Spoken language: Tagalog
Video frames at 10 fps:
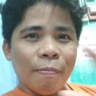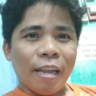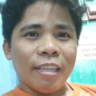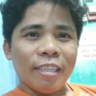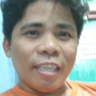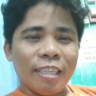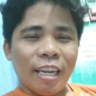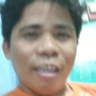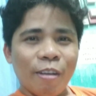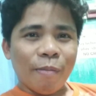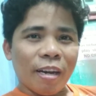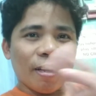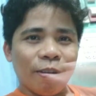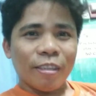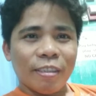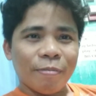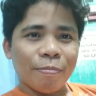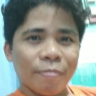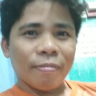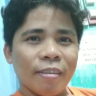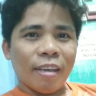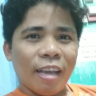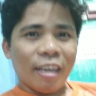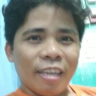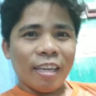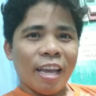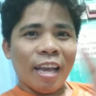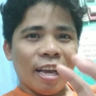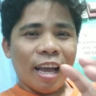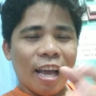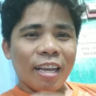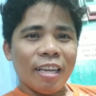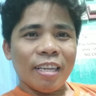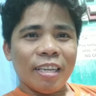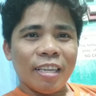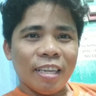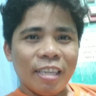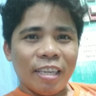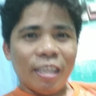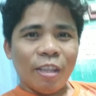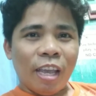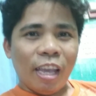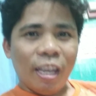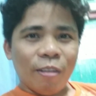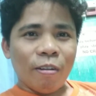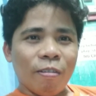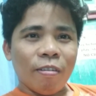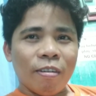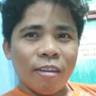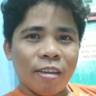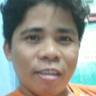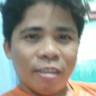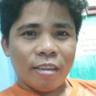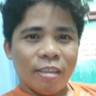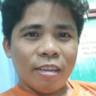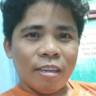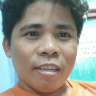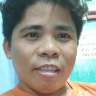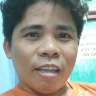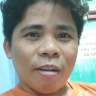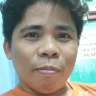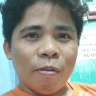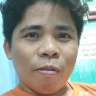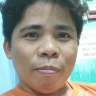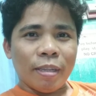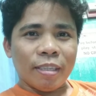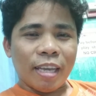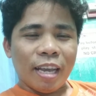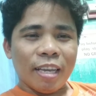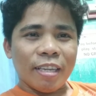Francis Leo Marcos ang hina, ang iniidolo ng buong bansa.